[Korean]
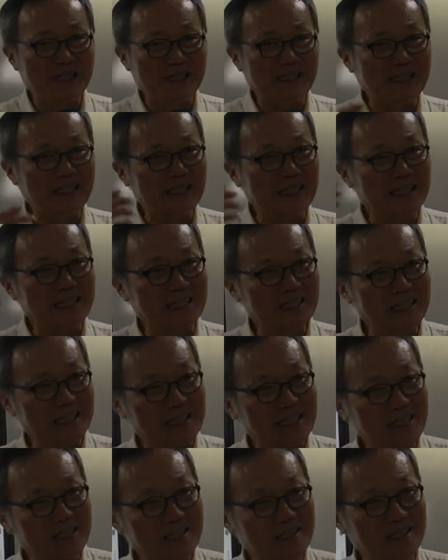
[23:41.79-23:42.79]
이
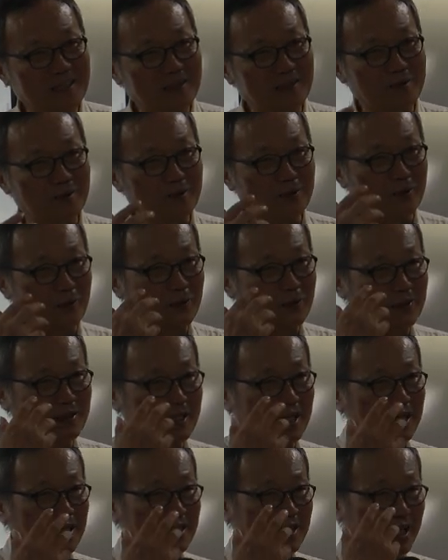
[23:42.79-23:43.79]
시를 읽는
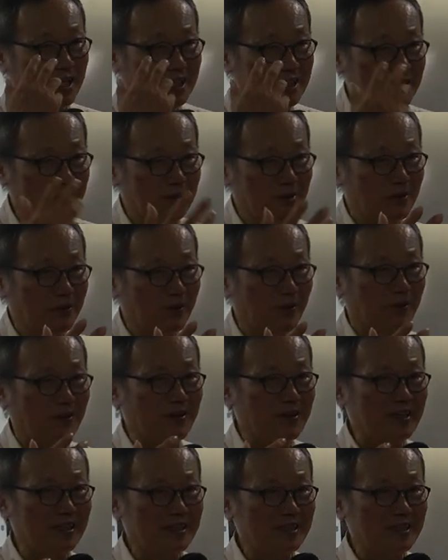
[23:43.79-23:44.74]
독자 당신도